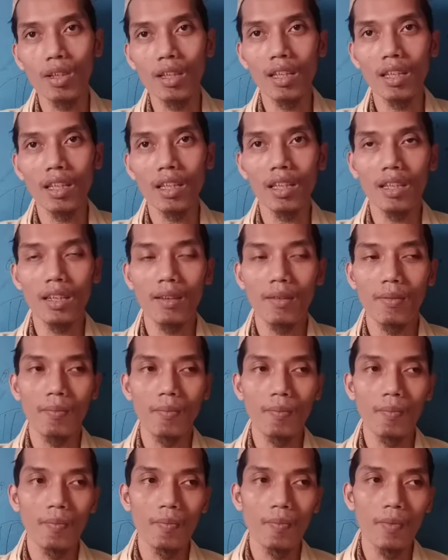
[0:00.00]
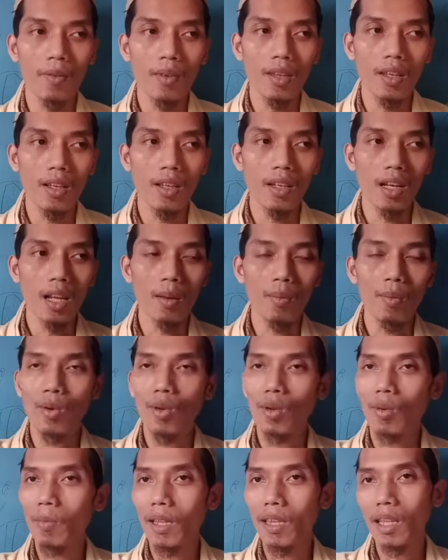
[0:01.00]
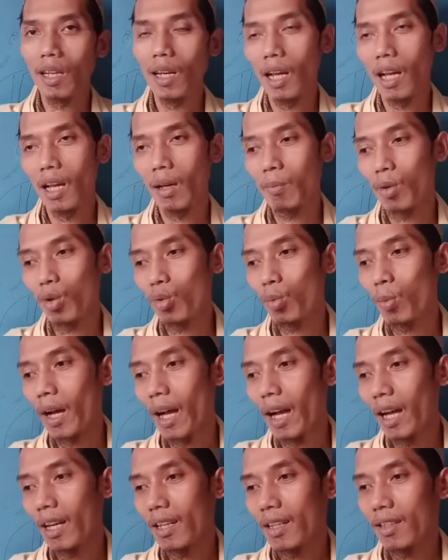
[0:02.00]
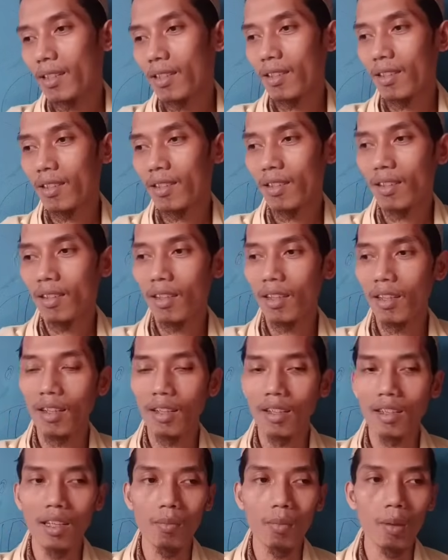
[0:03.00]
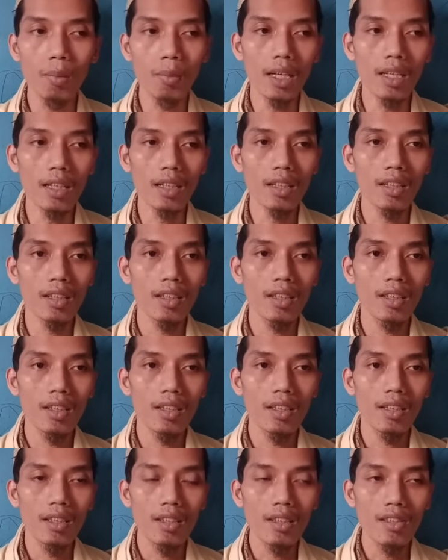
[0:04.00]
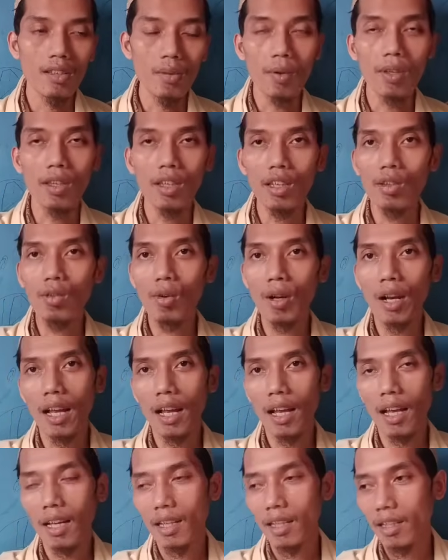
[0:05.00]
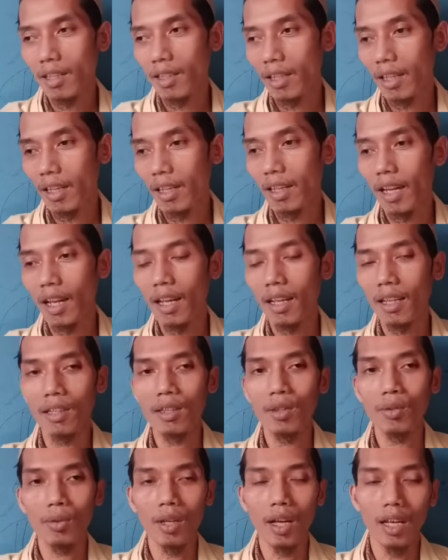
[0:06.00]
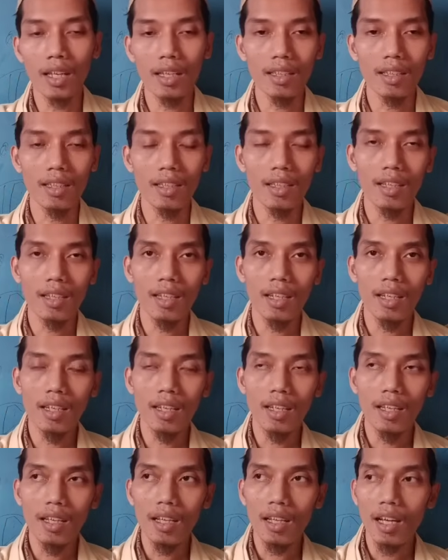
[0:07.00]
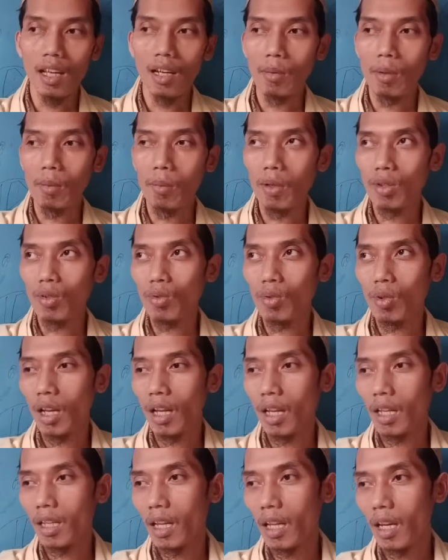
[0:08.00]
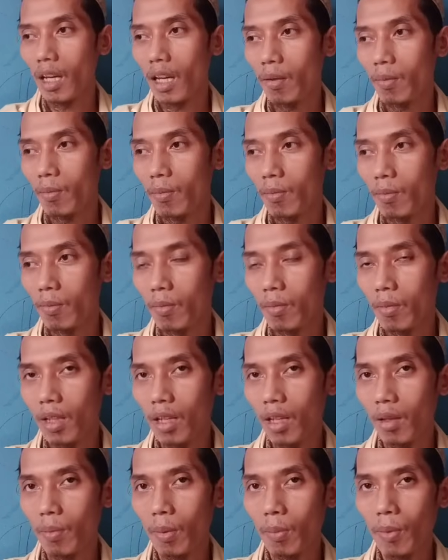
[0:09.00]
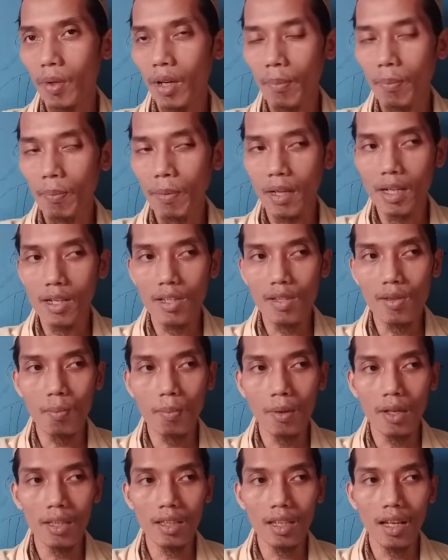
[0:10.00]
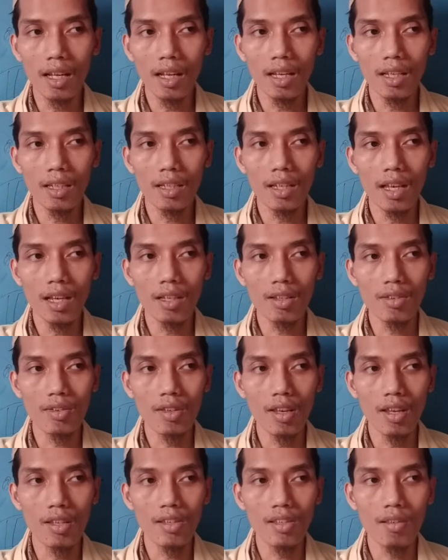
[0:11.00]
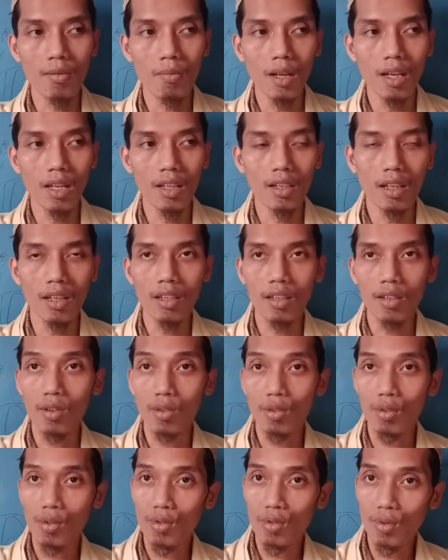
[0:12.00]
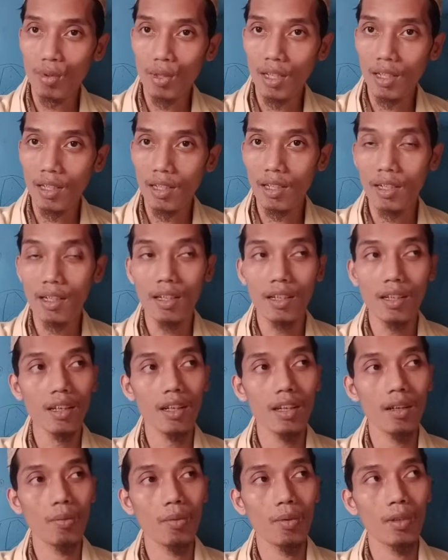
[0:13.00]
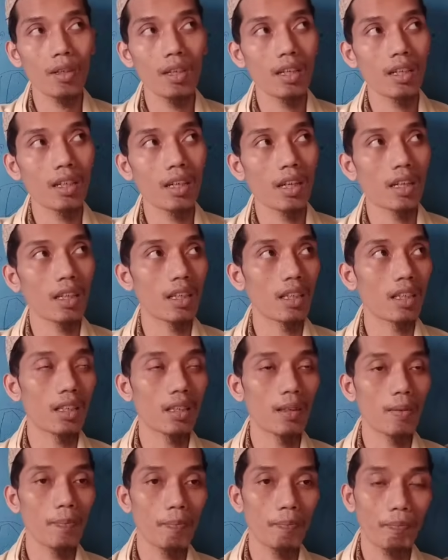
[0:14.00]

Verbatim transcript: mungkin nah grupnya tidak akan berubah nah, dan memang seperti itulah DNA gitu kan karena memang juga dalam uh, beberapa kesempatan yang saya simak dari Dr. Sugeng, kemudian dari